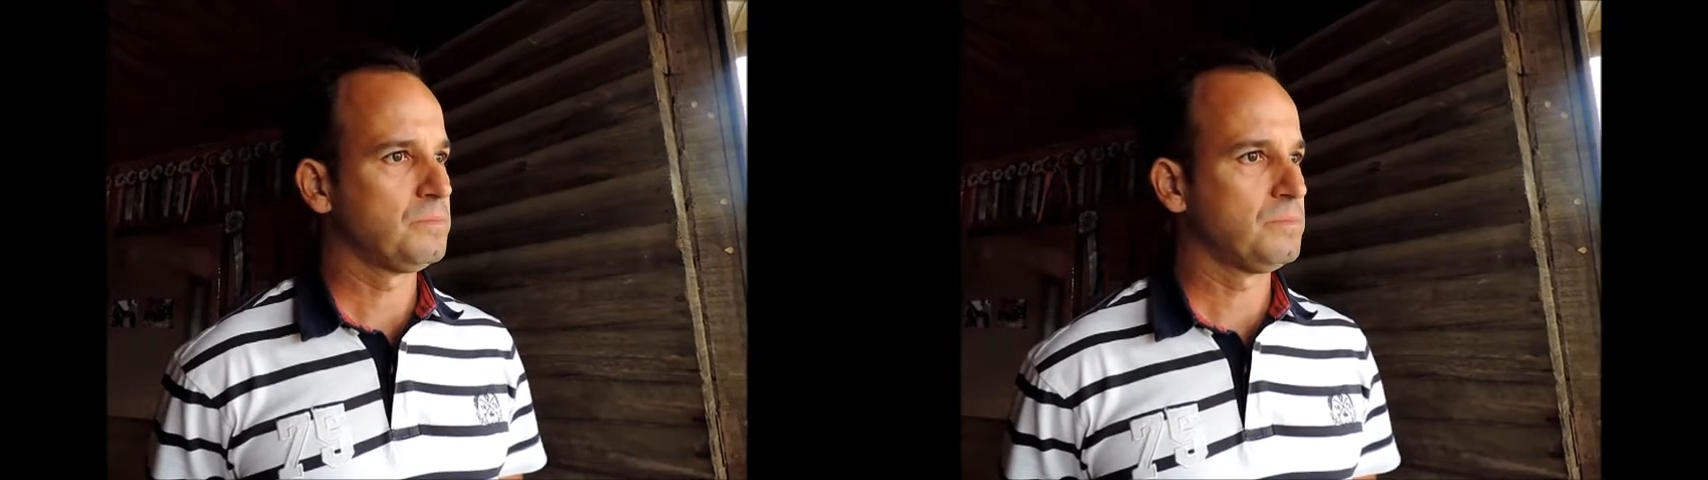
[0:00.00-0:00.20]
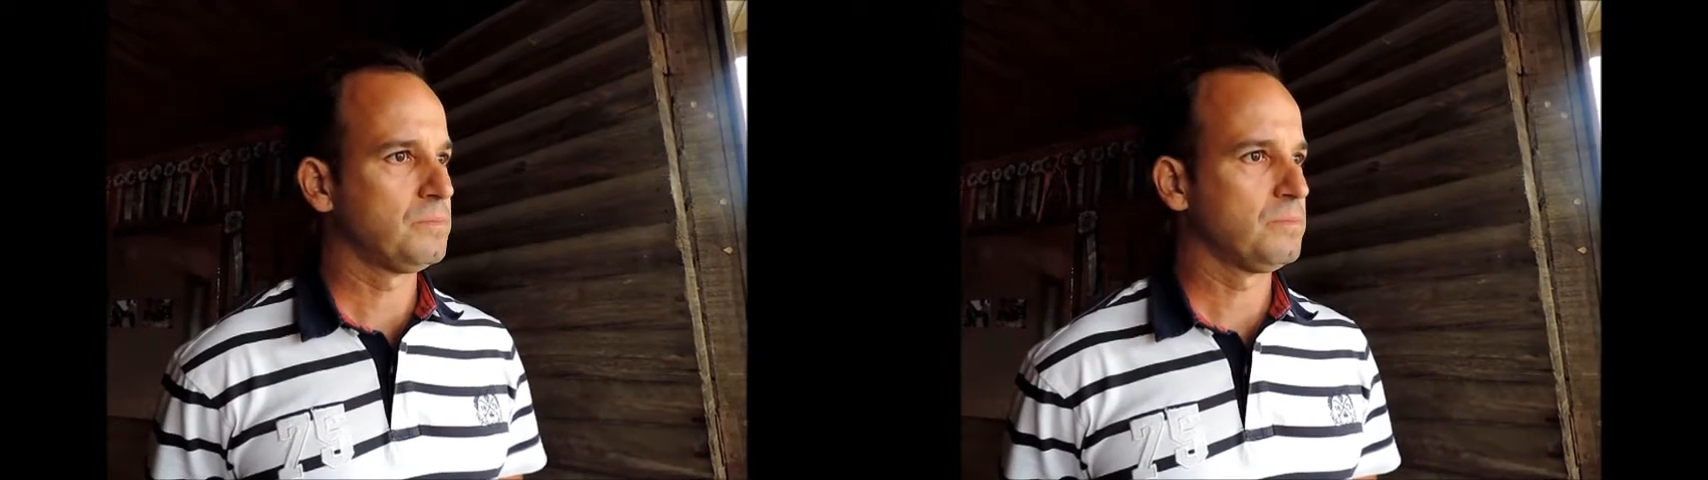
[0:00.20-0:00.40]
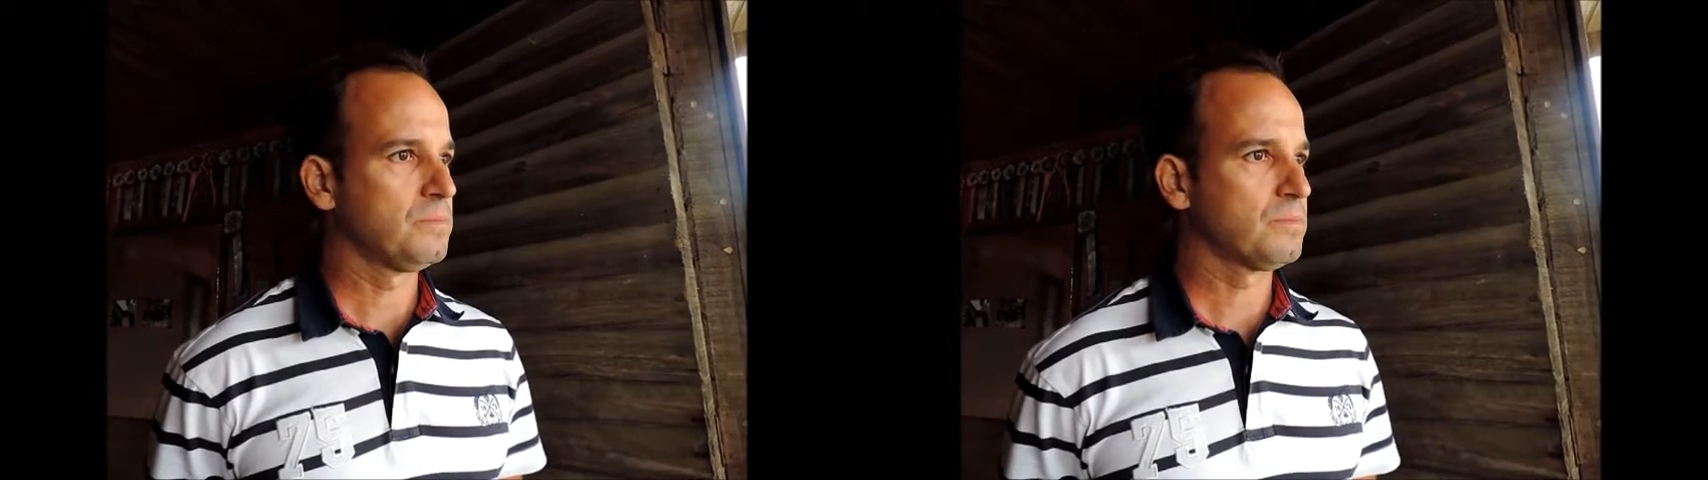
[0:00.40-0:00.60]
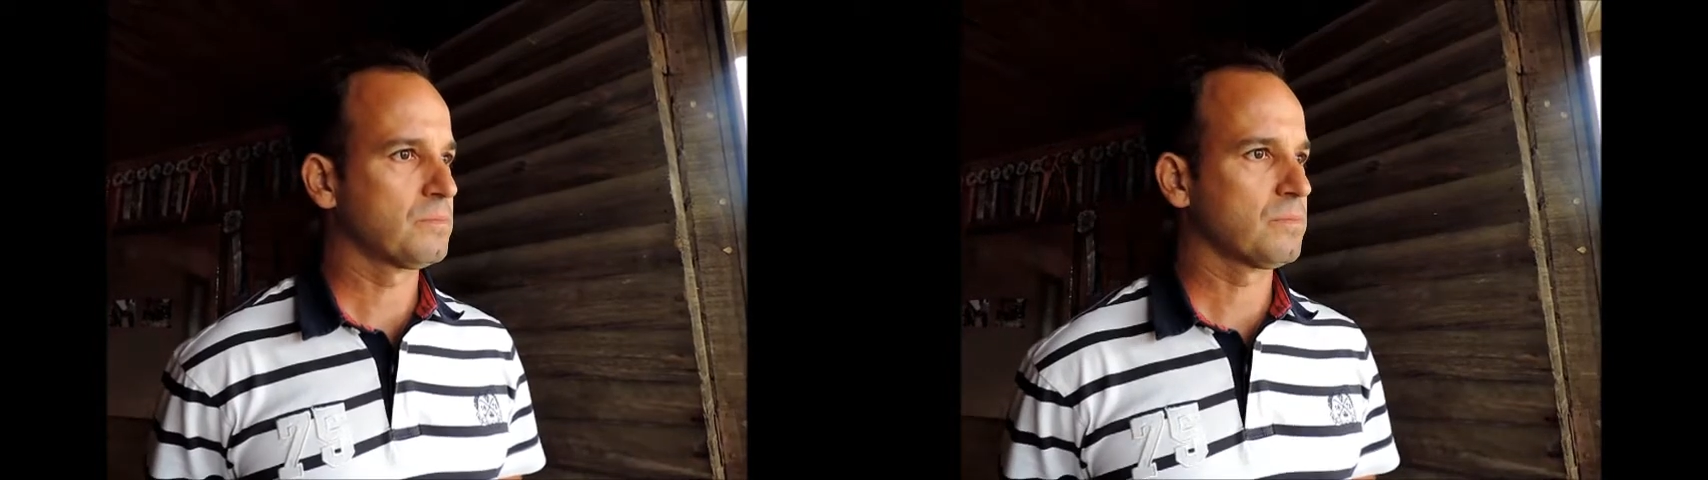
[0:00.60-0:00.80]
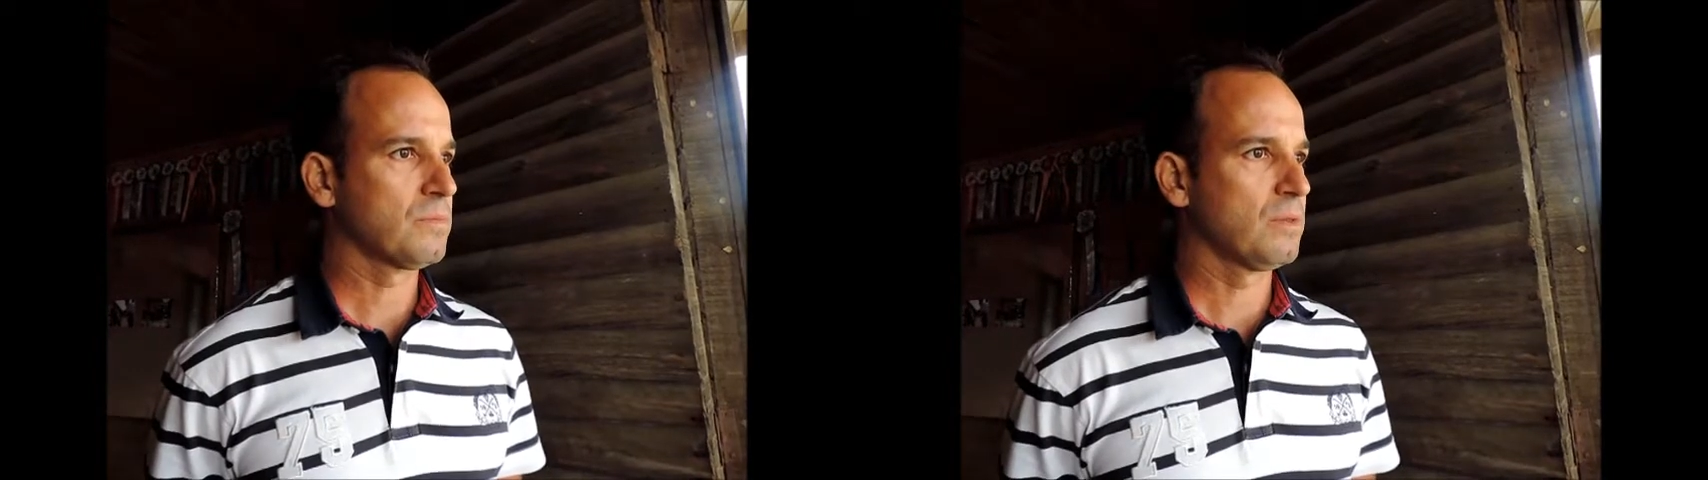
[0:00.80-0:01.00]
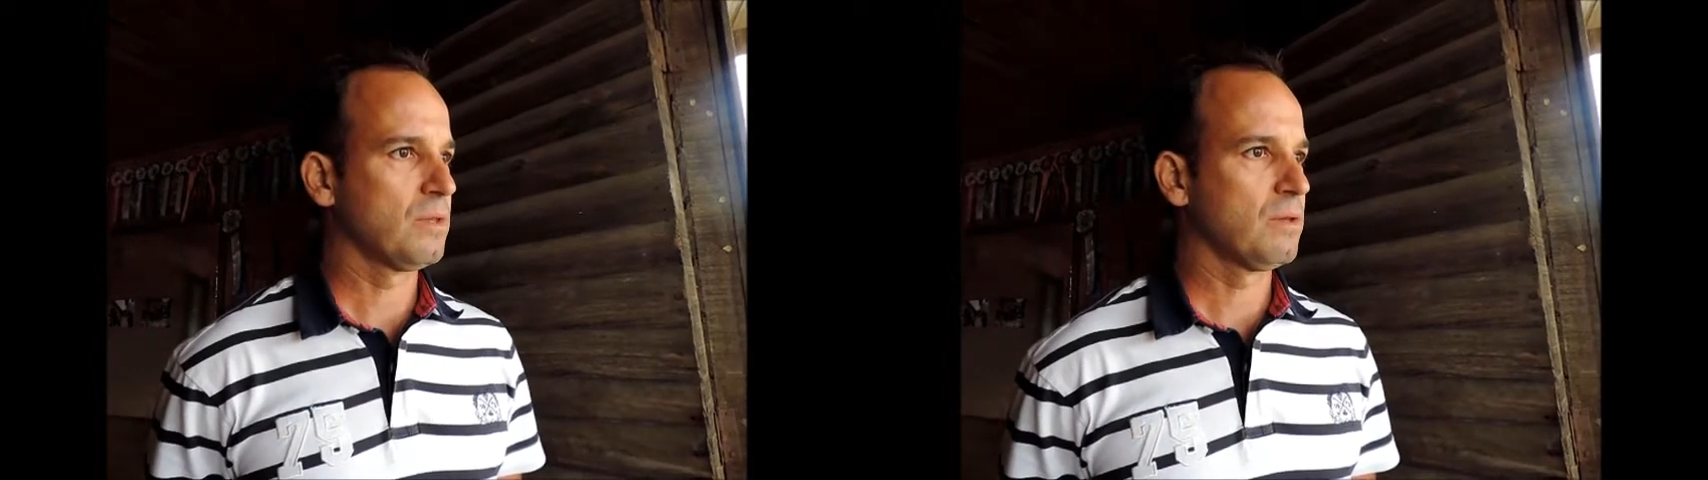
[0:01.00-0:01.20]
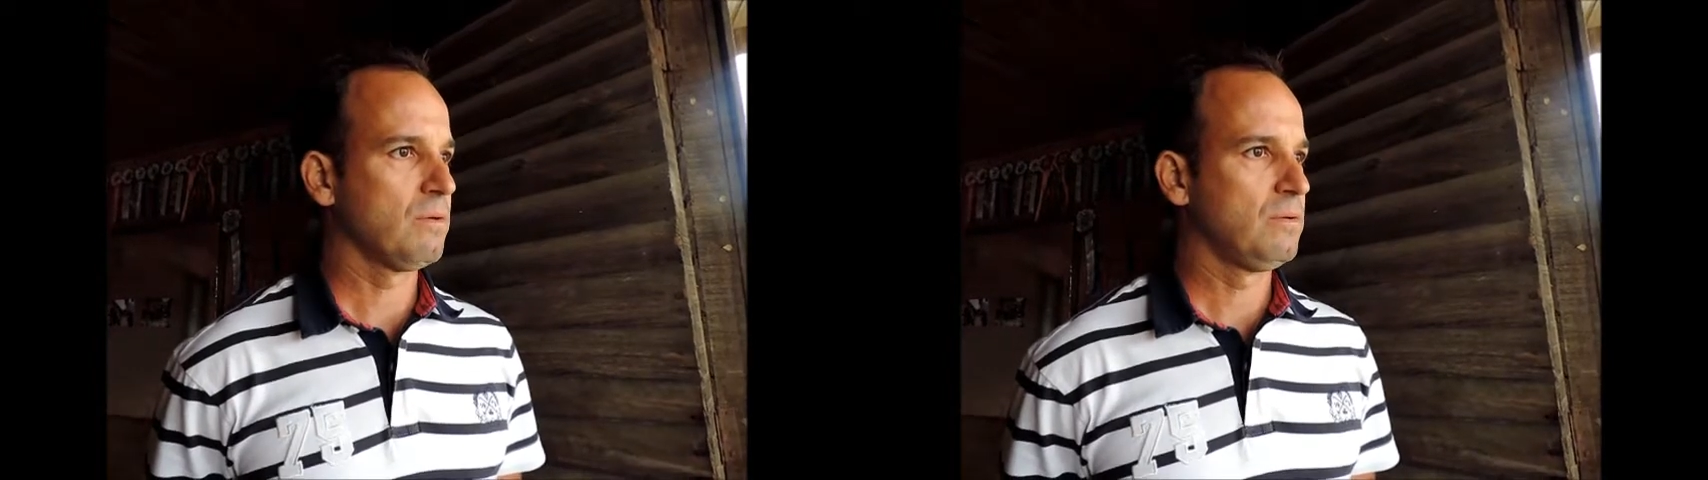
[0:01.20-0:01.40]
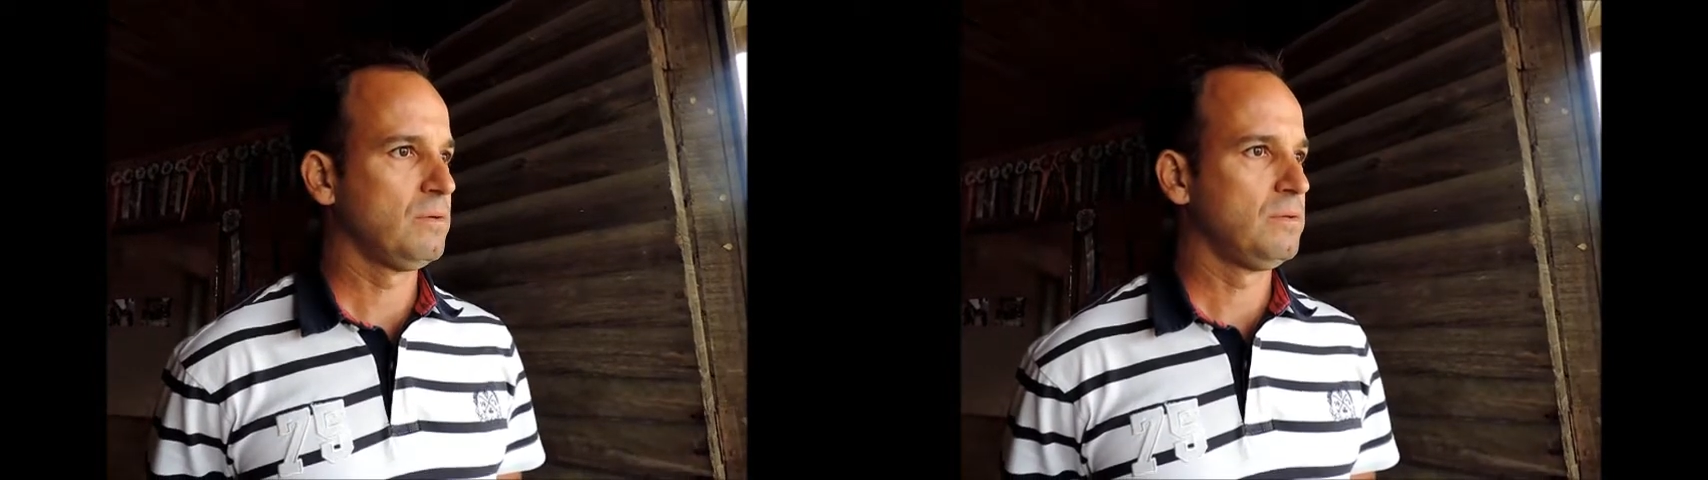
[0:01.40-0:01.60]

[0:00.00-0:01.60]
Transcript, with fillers: no best jump assim de,